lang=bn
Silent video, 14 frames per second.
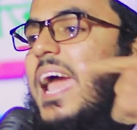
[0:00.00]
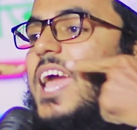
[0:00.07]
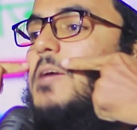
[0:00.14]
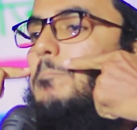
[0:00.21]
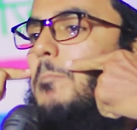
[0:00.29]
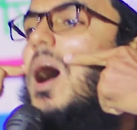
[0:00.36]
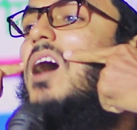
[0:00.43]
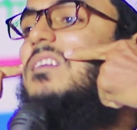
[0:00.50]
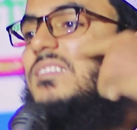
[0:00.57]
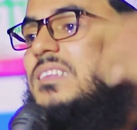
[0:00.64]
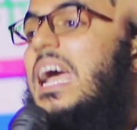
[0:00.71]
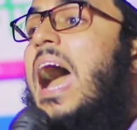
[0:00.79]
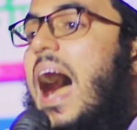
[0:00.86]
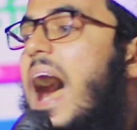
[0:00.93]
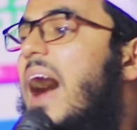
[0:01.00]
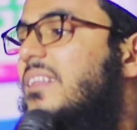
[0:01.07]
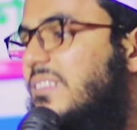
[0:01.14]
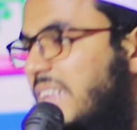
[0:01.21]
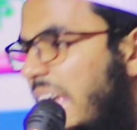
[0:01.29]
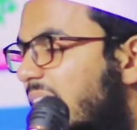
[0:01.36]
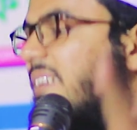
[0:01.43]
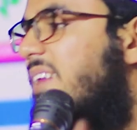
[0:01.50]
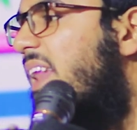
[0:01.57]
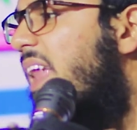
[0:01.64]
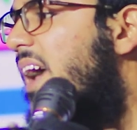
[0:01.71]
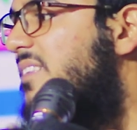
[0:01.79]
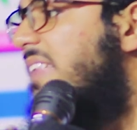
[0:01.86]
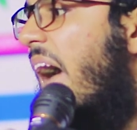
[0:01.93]
এই মাস্ক আর
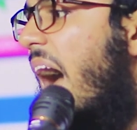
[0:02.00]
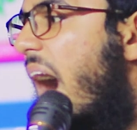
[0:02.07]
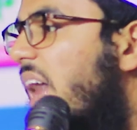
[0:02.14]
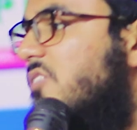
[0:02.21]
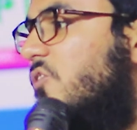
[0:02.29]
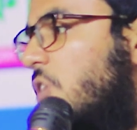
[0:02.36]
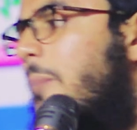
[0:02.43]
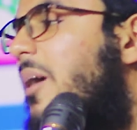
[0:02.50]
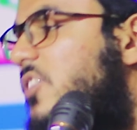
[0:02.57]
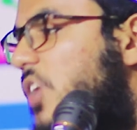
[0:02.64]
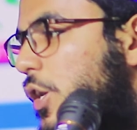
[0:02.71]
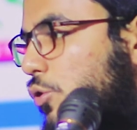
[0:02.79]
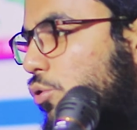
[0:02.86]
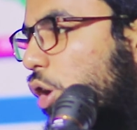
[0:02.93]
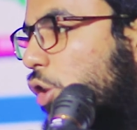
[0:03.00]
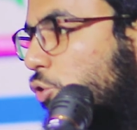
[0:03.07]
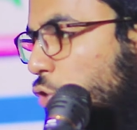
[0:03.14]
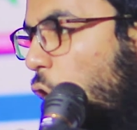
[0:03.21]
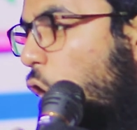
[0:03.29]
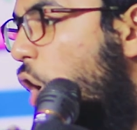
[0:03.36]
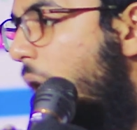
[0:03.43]
স্যানিটারাইজ আর সামাজিক দূরত্ব